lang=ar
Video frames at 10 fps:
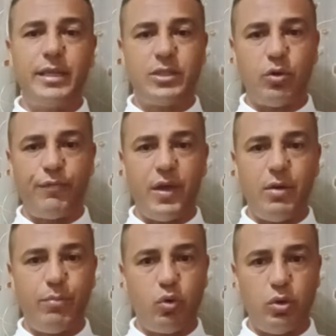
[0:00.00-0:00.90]
ننتصروا
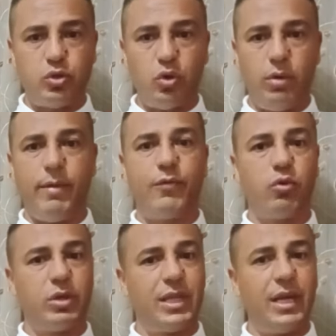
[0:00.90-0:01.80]
فيهم بكل صعوبه في
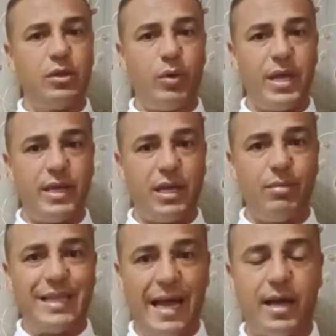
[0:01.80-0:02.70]
كره اليد وهذه
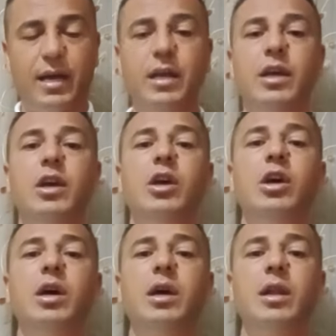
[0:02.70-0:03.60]
كلمه حق
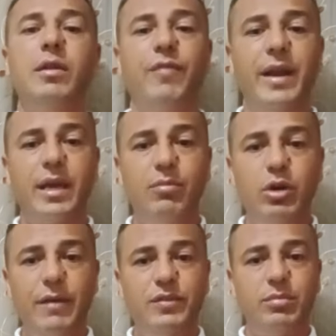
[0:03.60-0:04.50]
الفريق
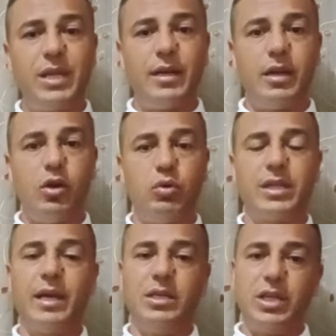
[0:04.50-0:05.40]
المنافس نتاعنا اللي هو
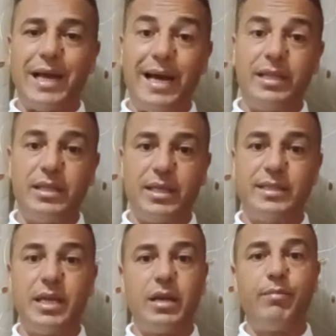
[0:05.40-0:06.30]
الترجي قاعد
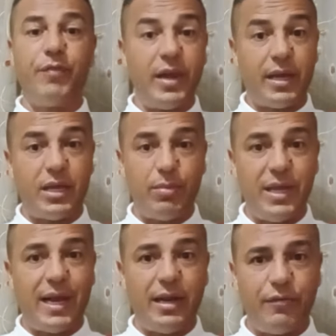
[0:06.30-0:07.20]
ينتصر بفارق
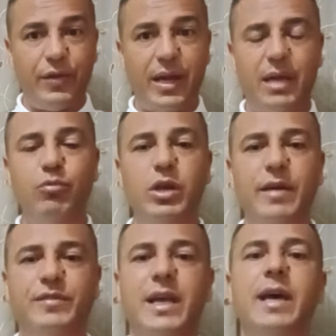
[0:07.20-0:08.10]
كبير على الفرق
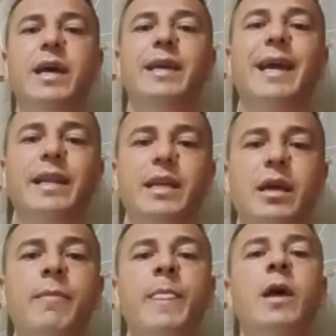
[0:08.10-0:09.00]
المنافسه
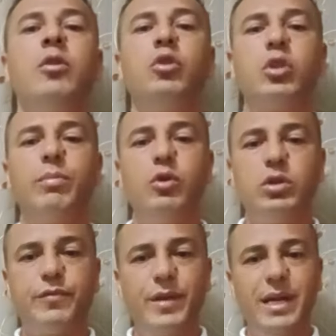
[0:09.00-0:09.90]
يعني نطلب من
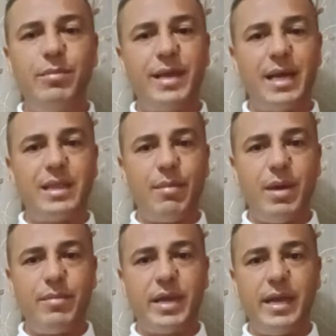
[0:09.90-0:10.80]
يوسف العلمي كان ثم
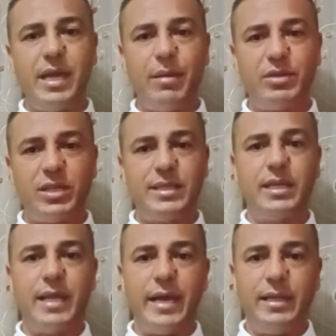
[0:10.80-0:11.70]
امكانيه باش
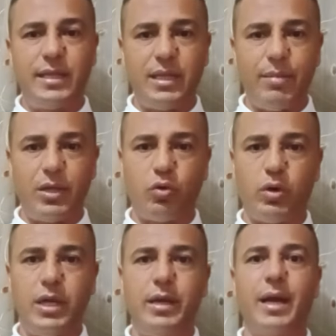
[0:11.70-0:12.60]
تزيدنا انتدابات
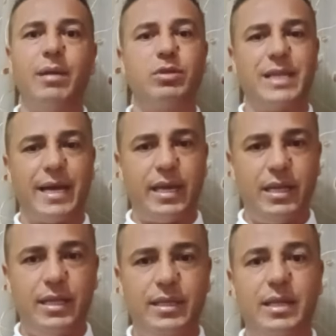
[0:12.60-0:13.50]
اخرين رانا
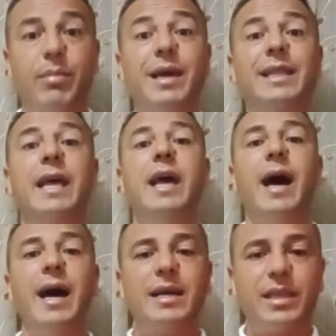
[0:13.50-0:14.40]
مستحقين انتدابات
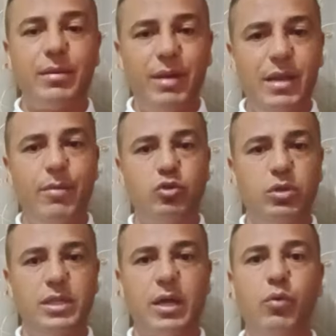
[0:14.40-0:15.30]
اكثر من اللي
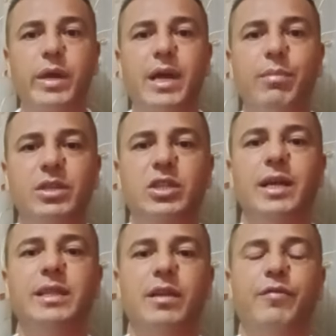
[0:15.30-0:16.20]
موجودين تويكا باش
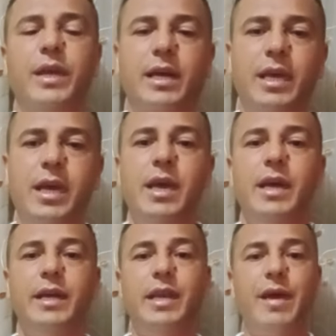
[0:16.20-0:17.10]
النادي الافريقي
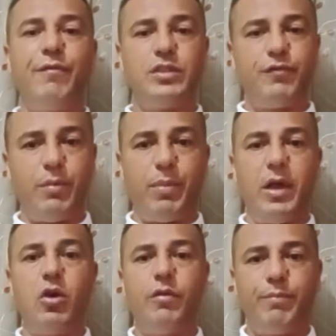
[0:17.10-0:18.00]
ينافس في
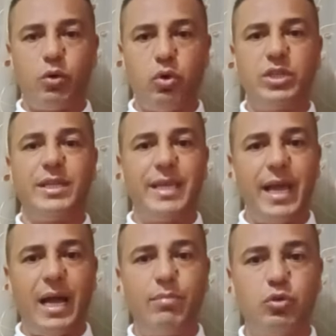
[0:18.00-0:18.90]
البلاي اوف بكل
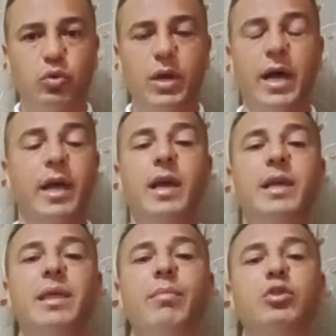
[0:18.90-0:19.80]
جديه على البطوله
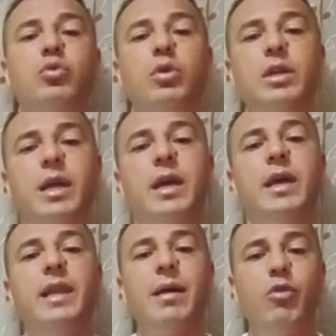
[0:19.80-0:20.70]
ثم شكون
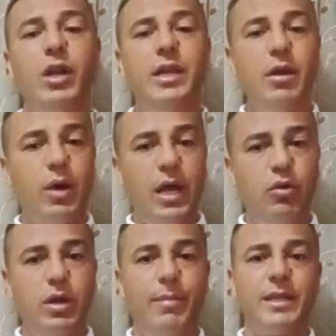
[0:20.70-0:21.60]
لاموا علينا
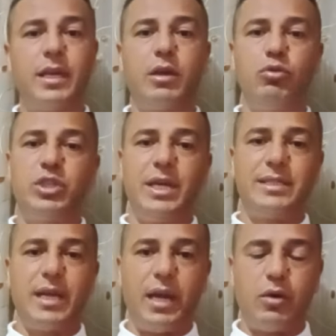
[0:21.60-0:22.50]
وقالوا لنا ما تحكيوش
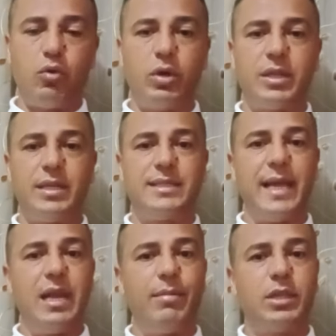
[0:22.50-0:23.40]
ياسر على كره
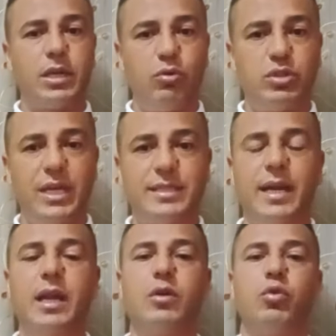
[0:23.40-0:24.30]
السله ما تحكيوش ياسر
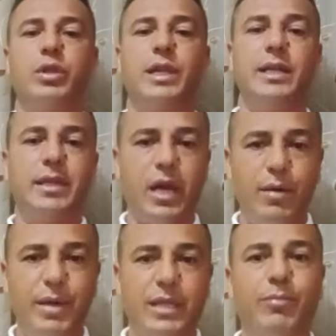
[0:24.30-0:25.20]
على كره اليد
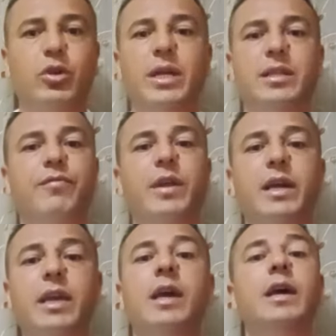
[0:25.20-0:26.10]
راهم يتبعوا النادي
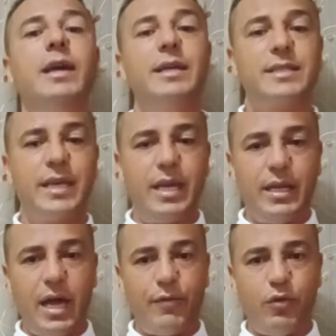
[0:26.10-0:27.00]
الافريقي صحيح
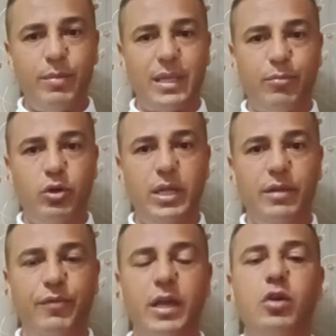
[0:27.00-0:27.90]
نعرفوهم يتبعوا النادي
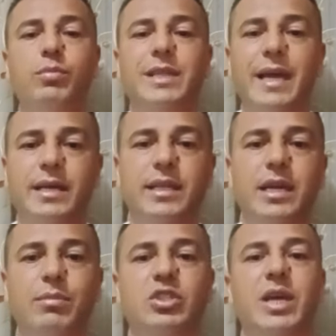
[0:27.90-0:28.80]
الافريقي
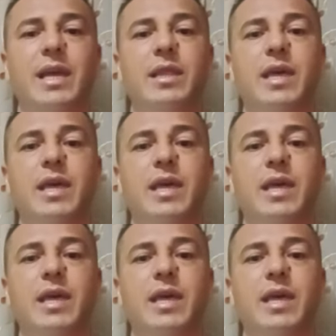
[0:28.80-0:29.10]
ومتاكدين من الشيء